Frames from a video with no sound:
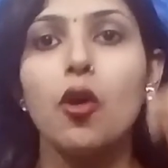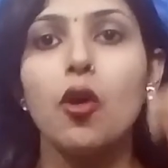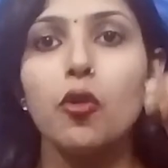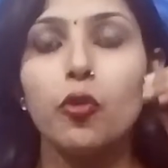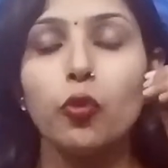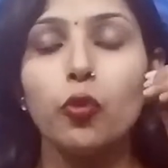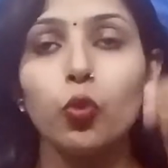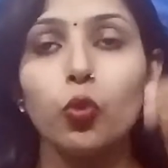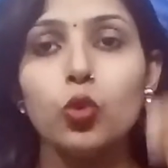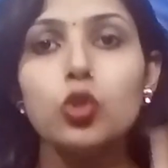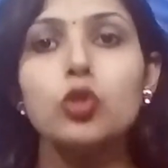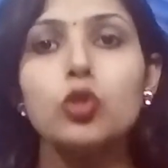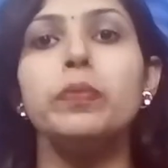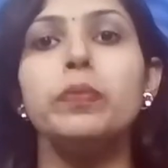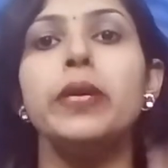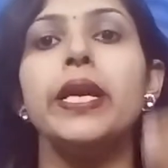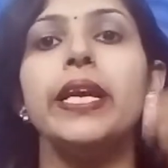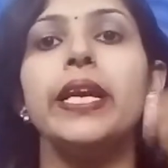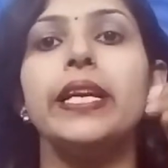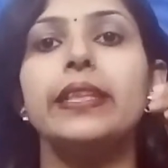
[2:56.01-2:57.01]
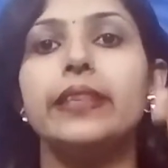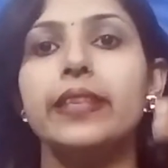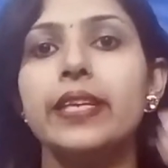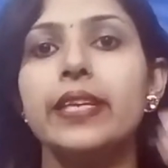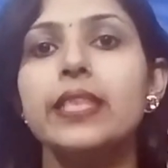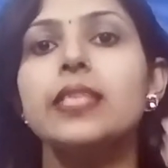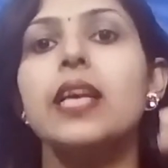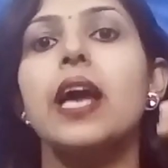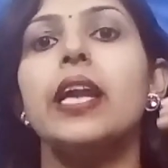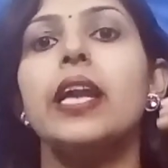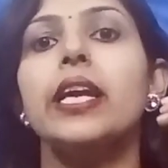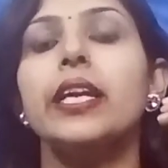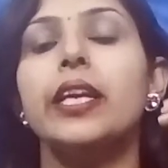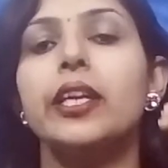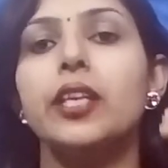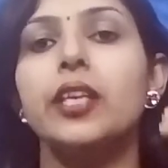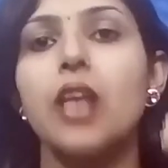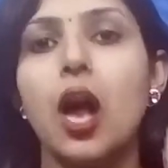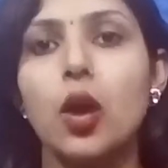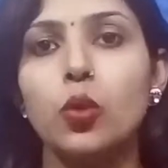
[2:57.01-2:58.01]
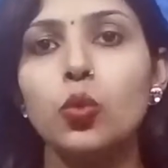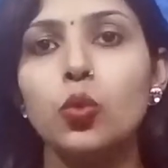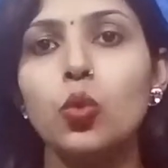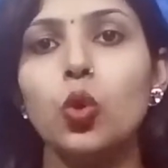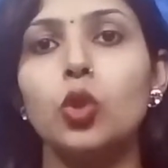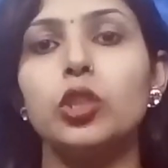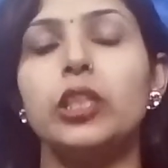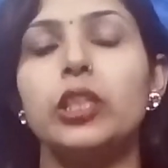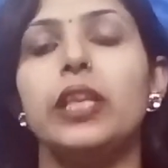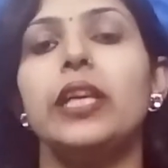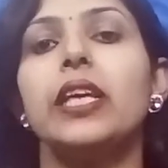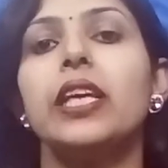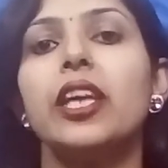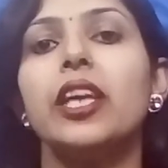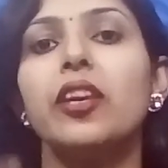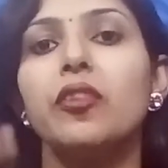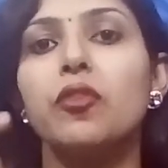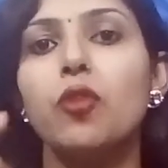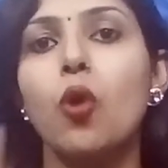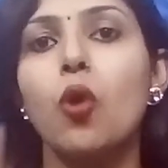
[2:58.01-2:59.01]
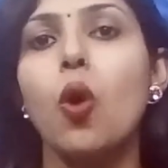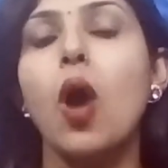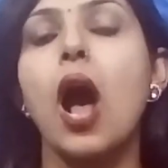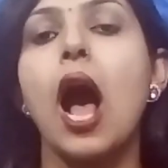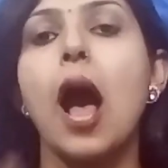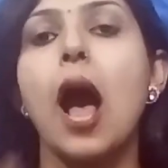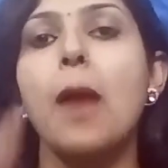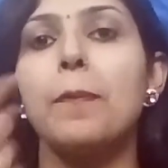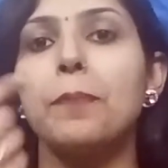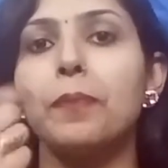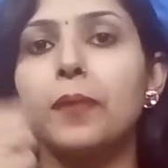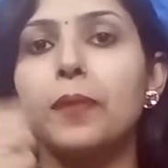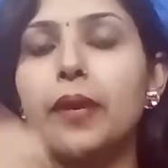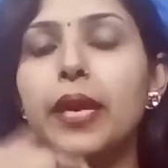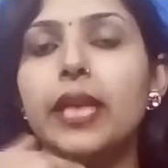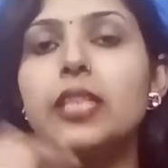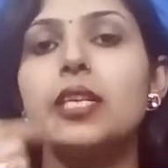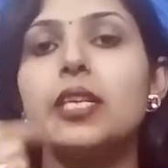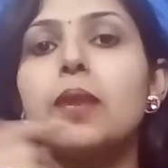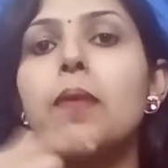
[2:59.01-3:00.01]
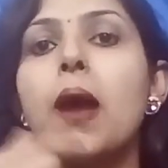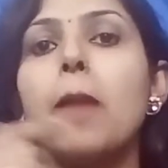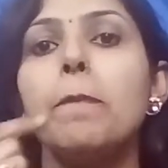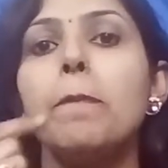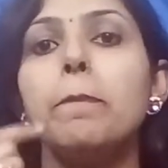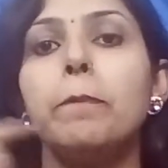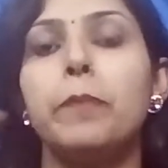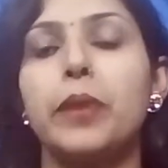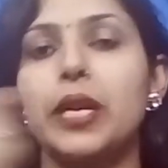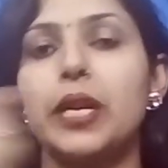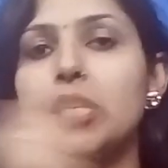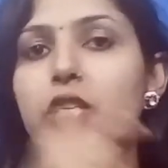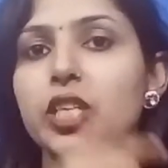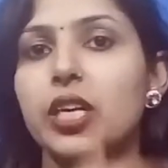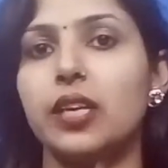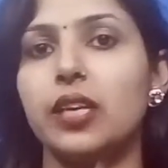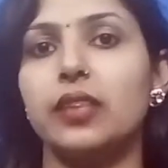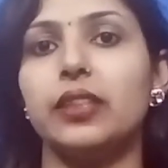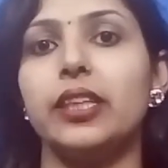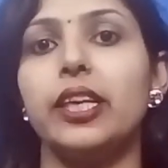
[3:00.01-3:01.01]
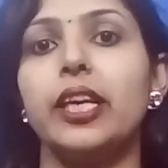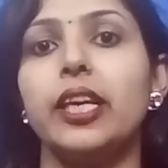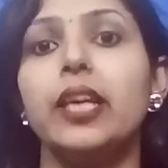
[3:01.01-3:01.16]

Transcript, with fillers: और उसमें इतने सारे कीटाणु होते हैं कि वो आपके जब आप ब्रश करते